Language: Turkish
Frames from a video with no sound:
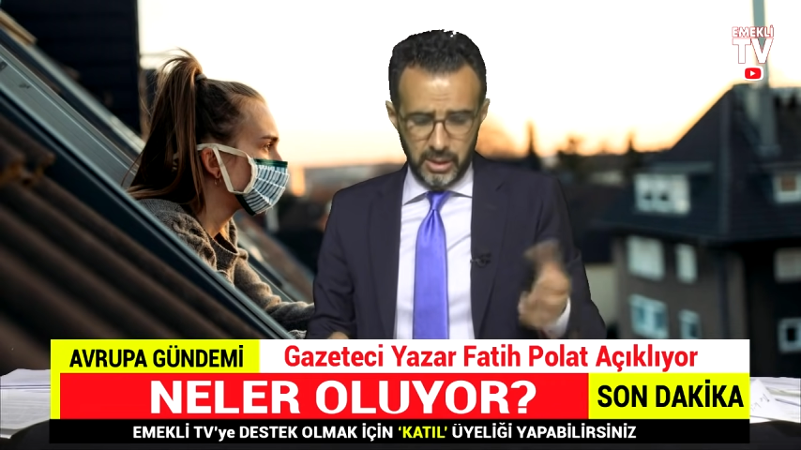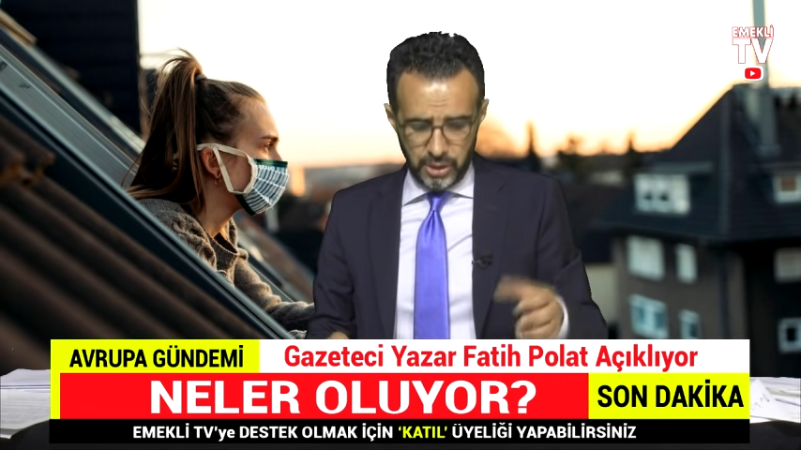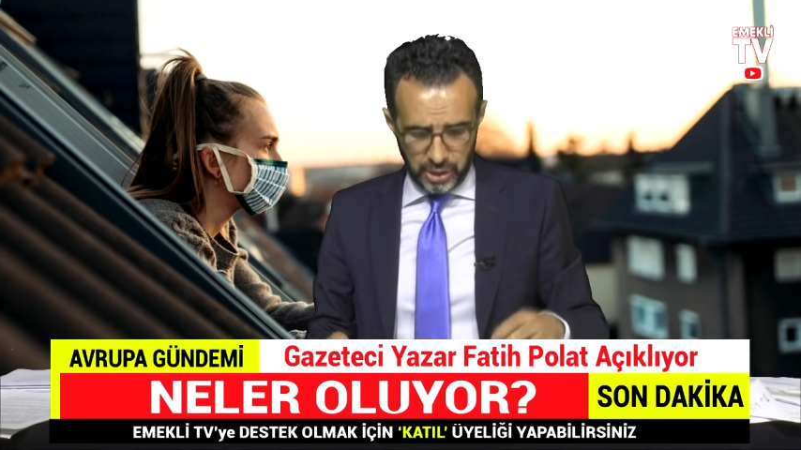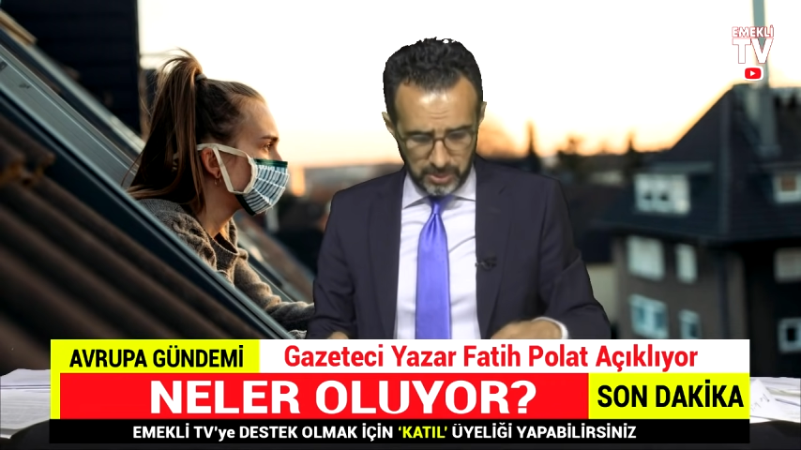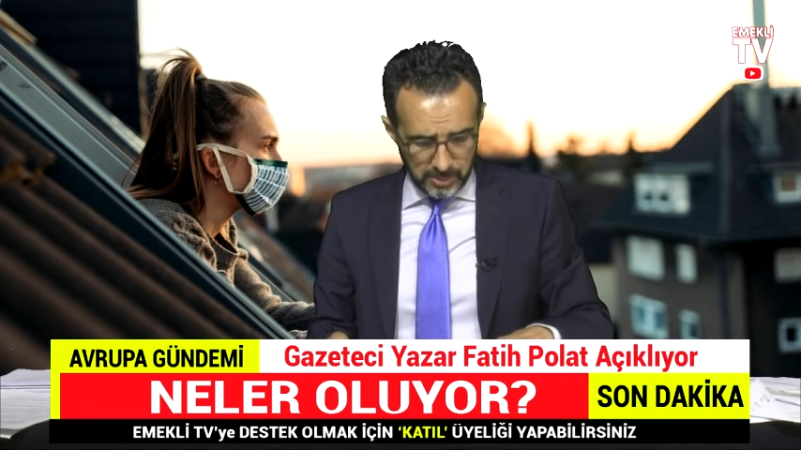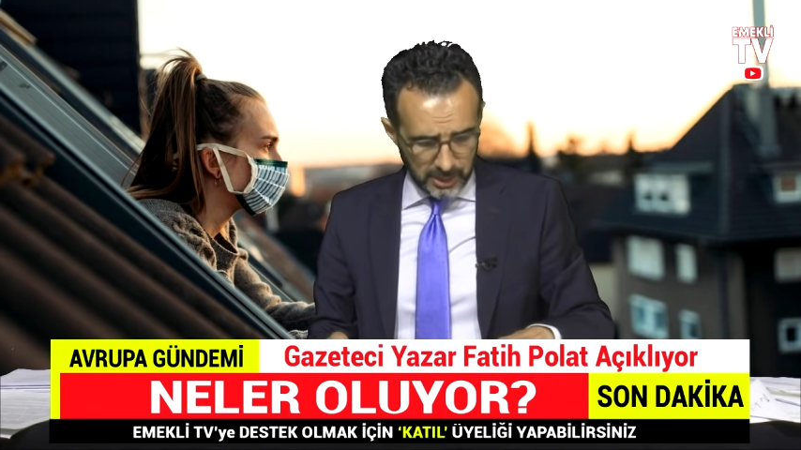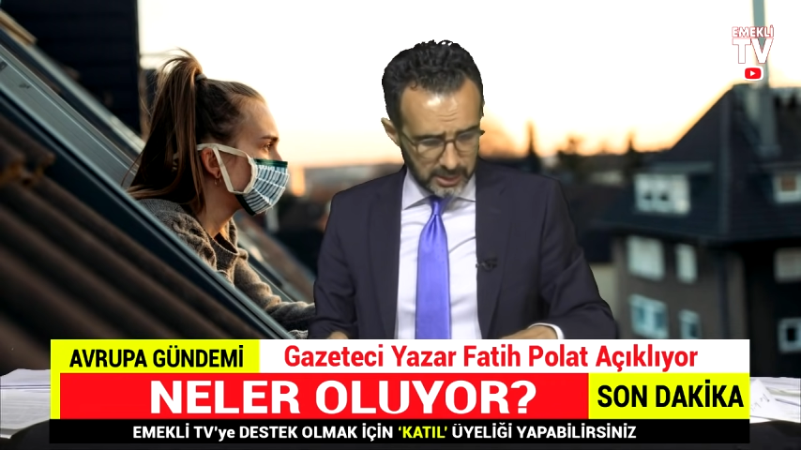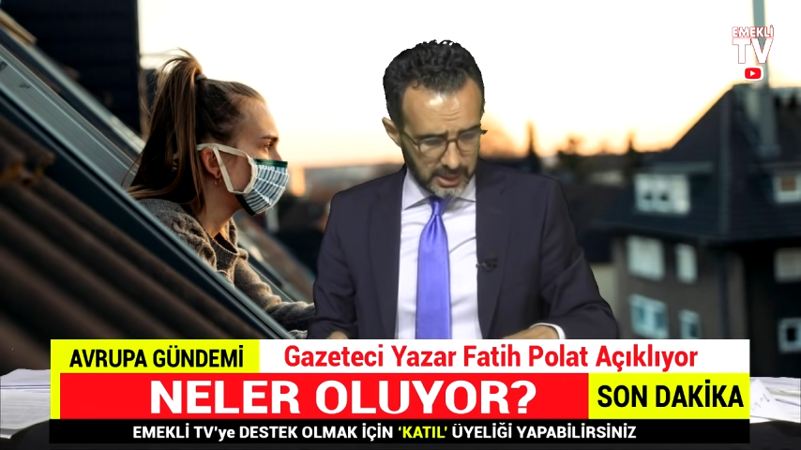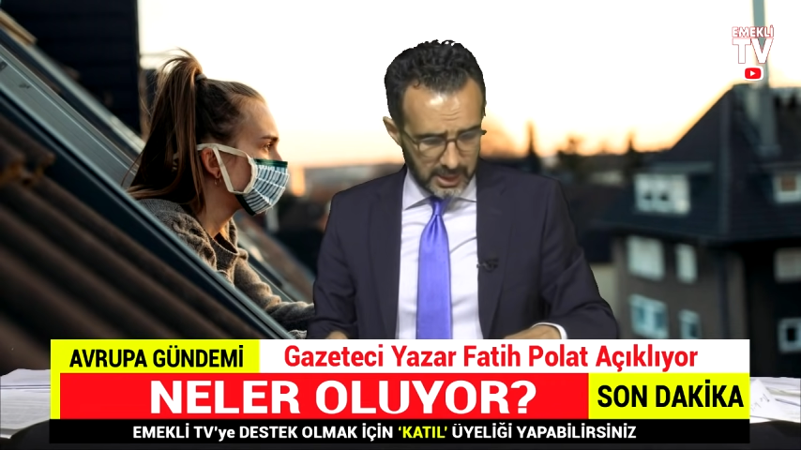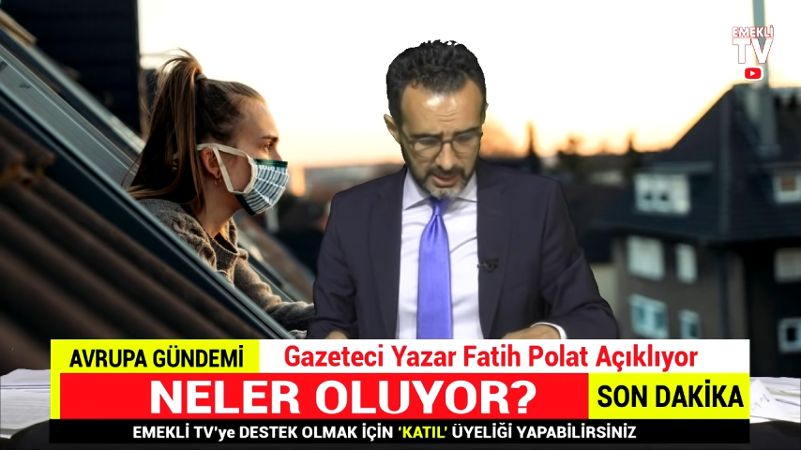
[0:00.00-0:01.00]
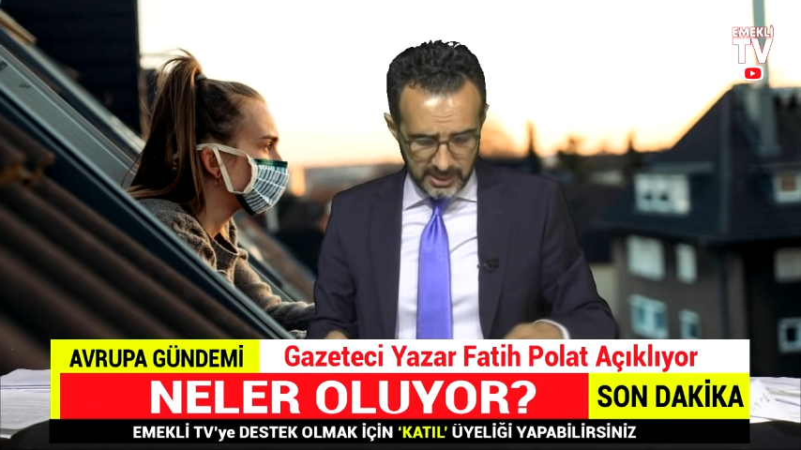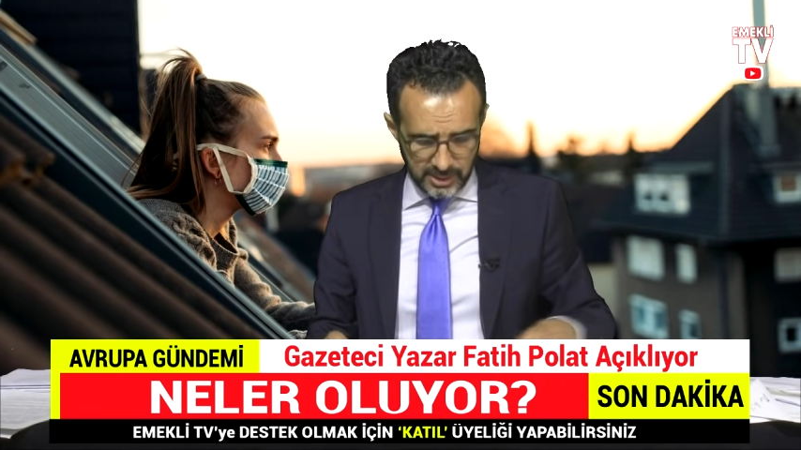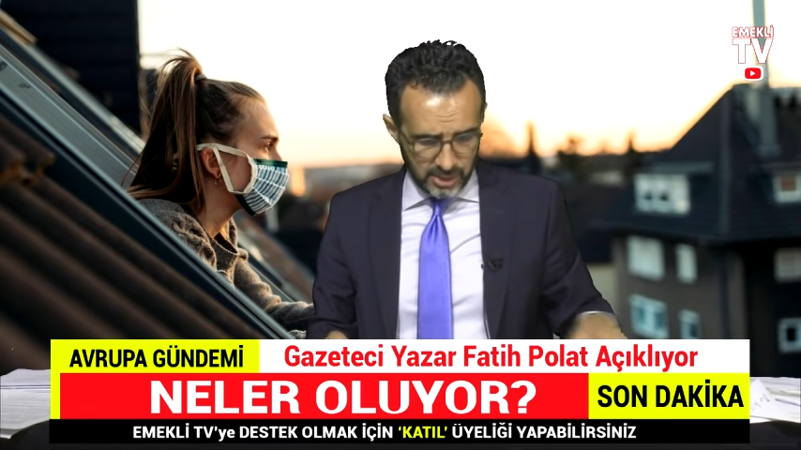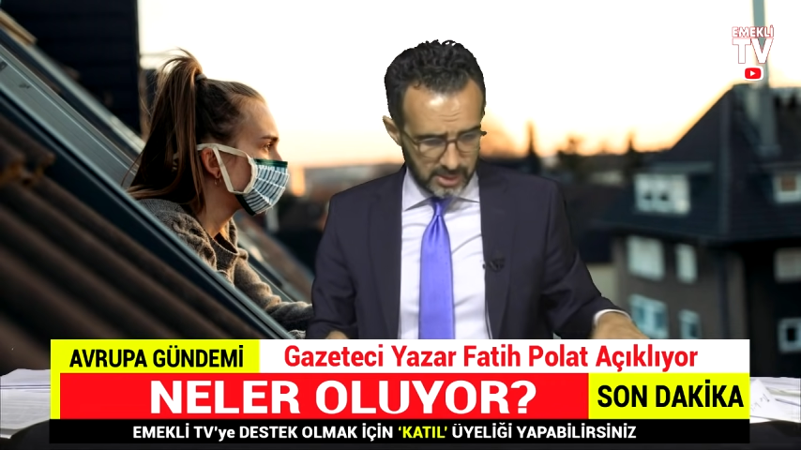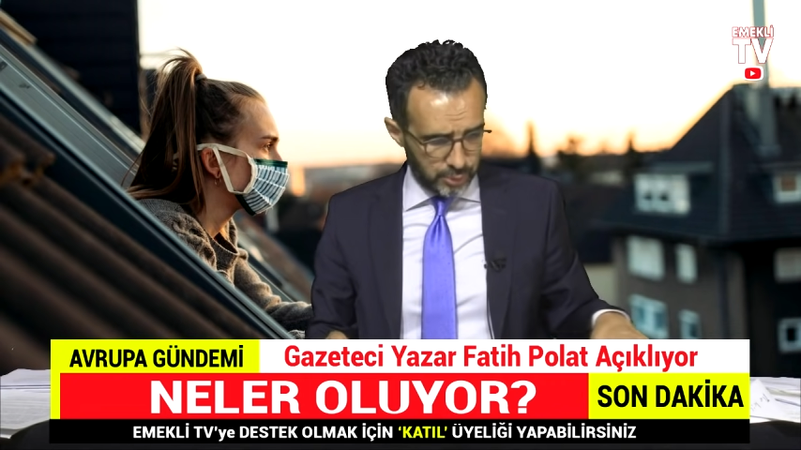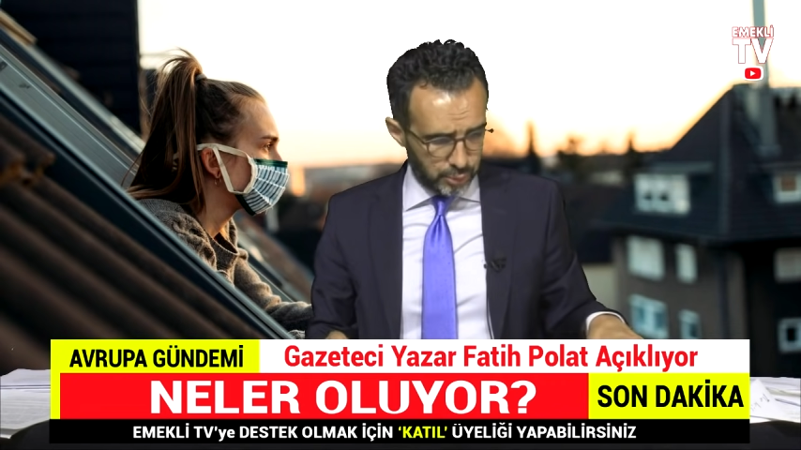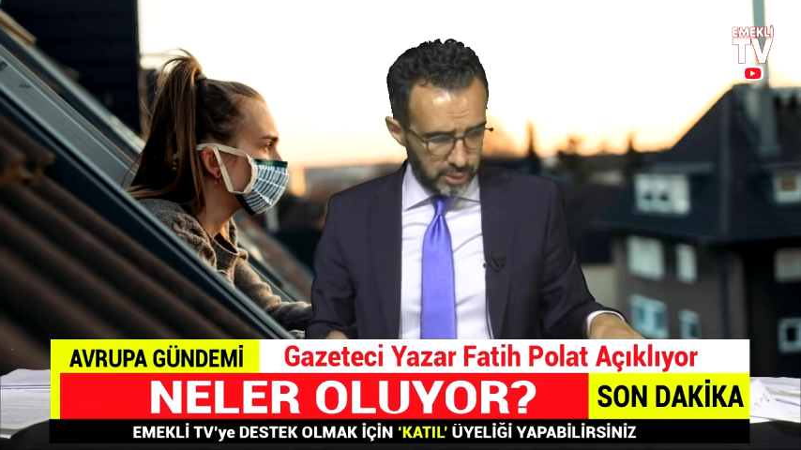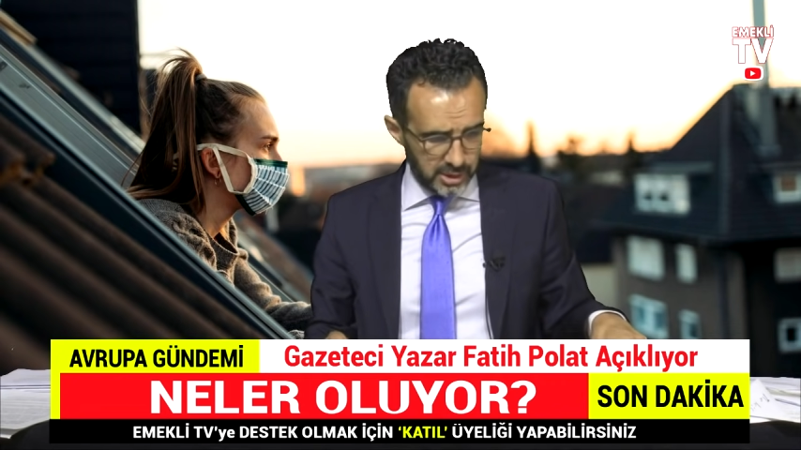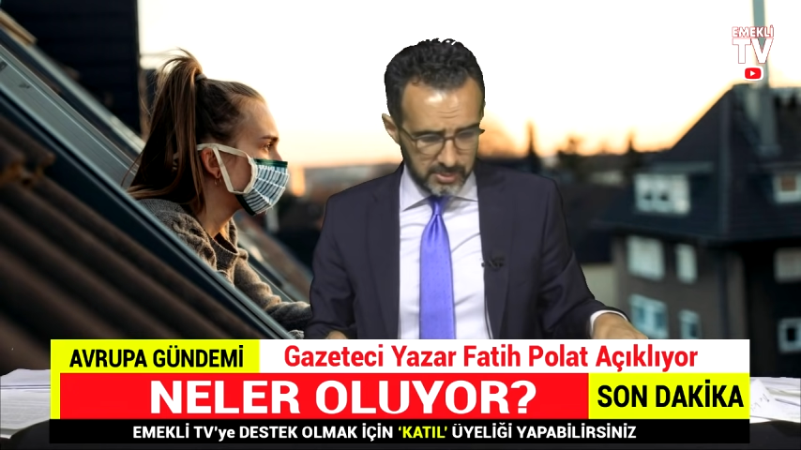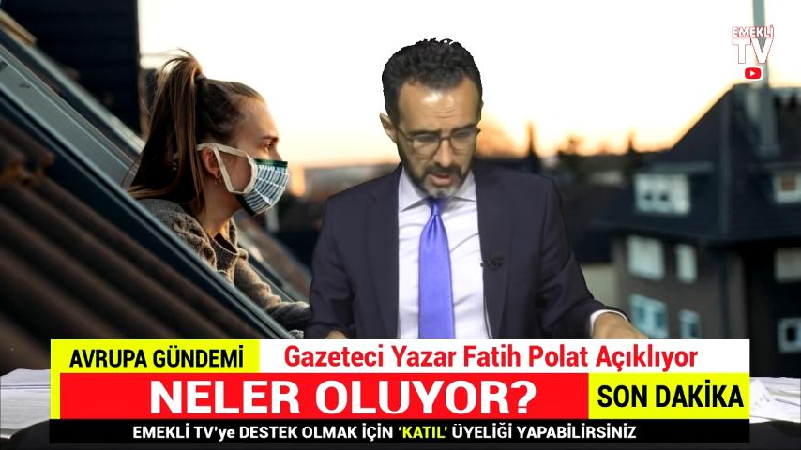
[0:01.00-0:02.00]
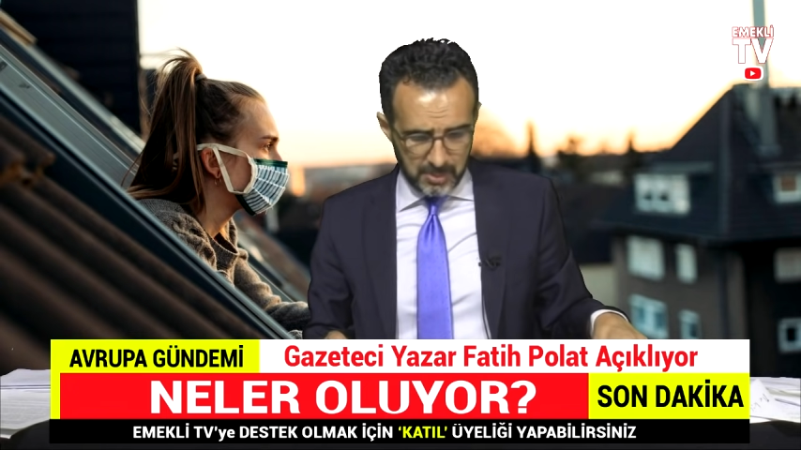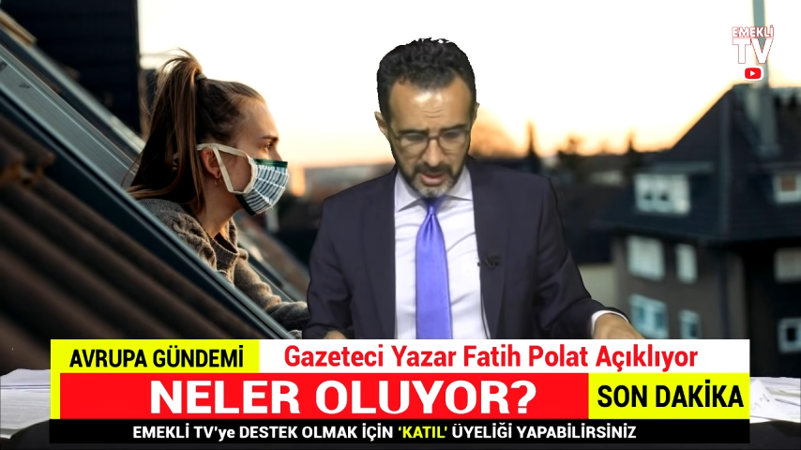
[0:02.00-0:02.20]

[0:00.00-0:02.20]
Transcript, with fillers: Şimdi bakın değerli izleyicilerimiz turizmden